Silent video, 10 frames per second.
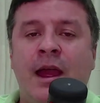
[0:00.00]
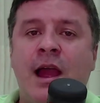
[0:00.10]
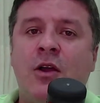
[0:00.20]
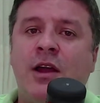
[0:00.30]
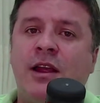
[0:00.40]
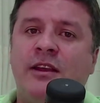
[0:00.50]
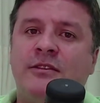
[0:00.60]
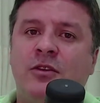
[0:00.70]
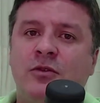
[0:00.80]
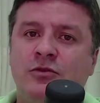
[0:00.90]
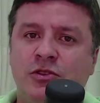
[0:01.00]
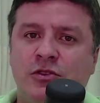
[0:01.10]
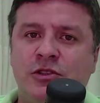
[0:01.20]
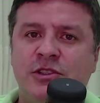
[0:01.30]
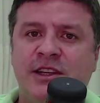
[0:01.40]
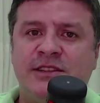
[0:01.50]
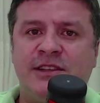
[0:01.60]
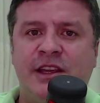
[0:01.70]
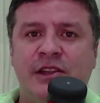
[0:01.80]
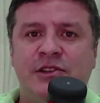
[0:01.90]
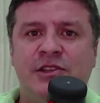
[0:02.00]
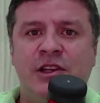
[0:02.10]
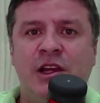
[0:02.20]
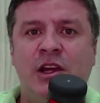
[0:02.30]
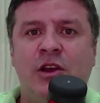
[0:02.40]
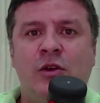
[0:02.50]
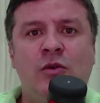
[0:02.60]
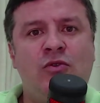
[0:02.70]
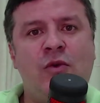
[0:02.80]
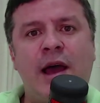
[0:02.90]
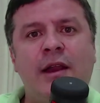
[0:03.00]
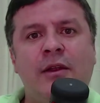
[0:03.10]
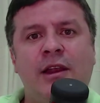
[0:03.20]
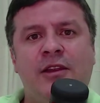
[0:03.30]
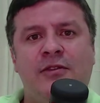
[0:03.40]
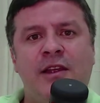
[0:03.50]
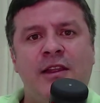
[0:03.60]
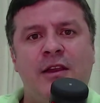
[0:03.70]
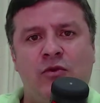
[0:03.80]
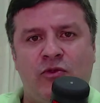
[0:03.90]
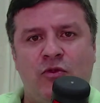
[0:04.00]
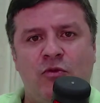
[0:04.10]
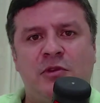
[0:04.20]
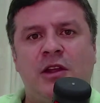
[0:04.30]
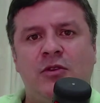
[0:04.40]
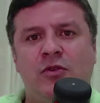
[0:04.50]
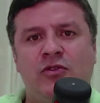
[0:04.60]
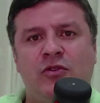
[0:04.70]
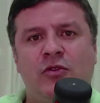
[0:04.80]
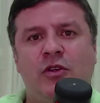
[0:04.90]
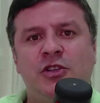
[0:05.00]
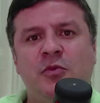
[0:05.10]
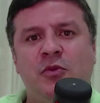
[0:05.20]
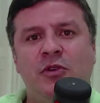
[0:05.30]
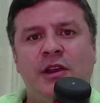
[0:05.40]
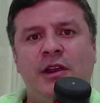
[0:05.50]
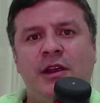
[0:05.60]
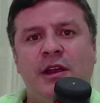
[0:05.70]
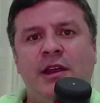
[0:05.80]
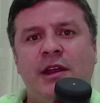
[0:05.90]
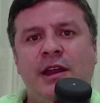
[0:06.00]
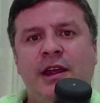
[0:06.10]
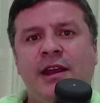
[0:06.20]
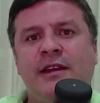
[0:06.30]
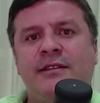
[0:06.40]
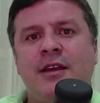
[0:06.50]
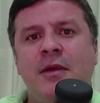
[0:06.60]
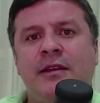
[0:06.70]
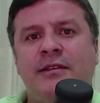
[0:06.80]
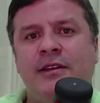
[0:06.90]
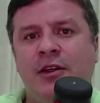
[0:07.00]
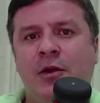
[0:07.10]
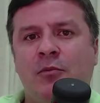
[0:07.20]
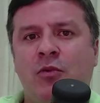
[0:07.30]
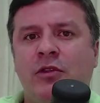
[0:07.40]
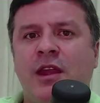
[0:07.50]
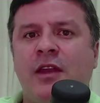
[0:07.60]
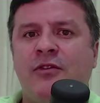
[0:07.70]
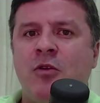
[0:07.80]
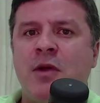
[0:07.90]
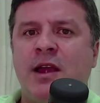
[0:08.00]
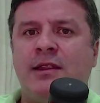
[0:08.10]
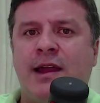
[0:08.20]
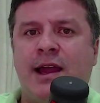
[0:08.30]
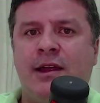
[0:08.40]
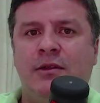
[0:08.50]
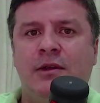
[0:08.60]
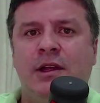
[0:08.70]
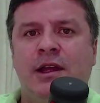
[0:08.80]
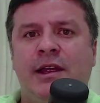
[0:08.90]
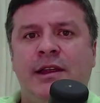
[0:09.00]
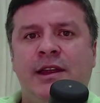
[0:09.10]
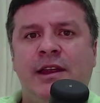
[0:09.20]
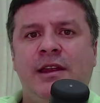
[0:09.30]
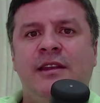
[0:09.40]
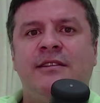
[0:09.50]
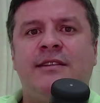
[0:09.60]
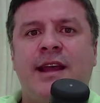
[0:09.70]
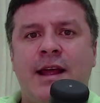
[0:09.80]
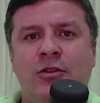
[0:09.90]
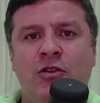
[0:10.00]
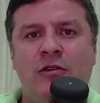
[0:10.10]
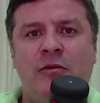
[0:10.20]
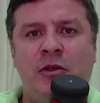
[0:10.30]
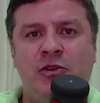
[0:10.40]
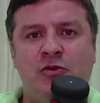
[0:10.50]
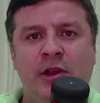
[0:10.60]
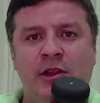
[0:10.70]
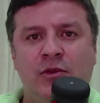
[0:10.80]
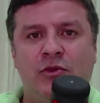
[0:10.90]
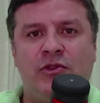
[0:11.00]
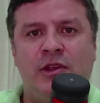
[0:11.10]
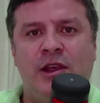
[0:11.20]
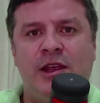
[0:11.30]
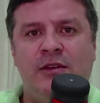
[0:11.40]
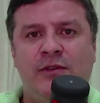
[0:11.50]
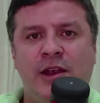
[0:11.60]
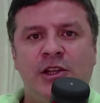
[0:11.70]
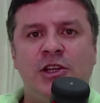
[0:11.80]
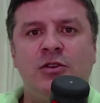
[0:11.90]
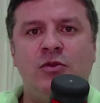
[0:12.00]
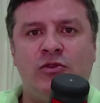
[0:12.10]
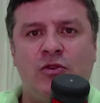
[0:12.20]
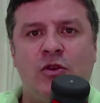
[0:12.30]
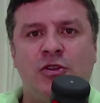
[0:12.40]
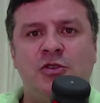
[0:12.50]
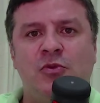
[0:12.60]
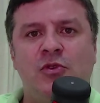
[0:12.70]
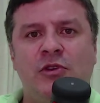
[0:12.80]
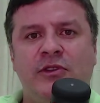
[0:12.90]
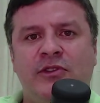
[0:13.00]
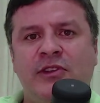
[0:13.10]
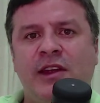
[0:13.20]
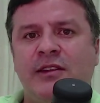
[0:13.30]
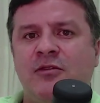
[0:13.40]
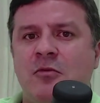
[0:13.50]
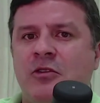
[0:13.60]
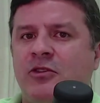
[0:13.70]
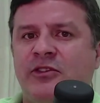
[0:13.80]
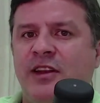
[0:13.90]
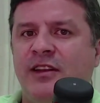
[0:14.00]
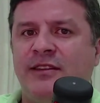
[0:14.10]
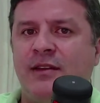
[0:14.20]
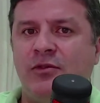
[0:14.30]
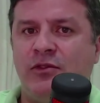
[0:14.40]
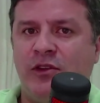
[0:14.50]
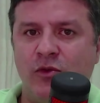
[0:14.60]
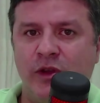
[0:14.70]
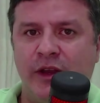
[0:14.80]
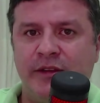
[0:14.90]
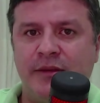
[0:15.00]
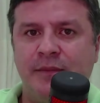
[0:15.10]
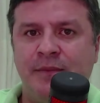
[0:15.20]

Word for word: Agora a questão de hoje é a seguinte. O usuário ele vendeu seu computador, seu notebook e queria saber se, por ter formatado e instalado novamente o Windows e vendido o seu notebook, se as informações dele estavam seguras.